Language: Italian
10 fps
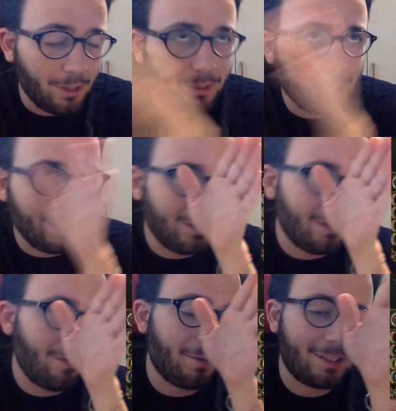quindi
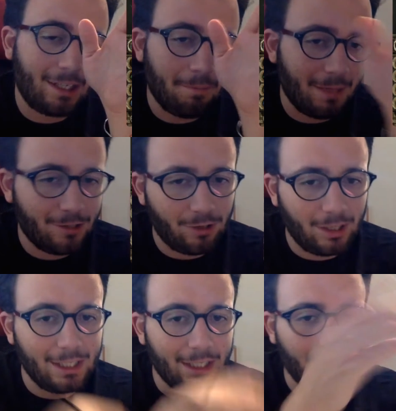deve passare in mezzo
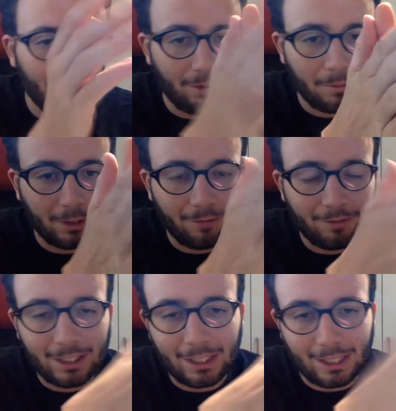alla linea e lo devi poter
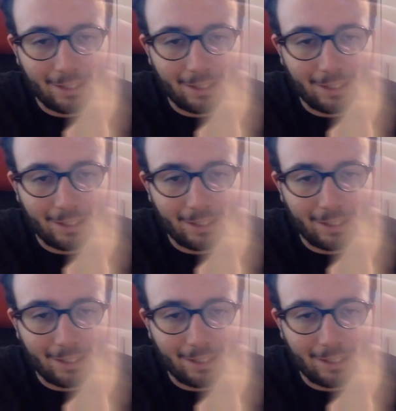vedere da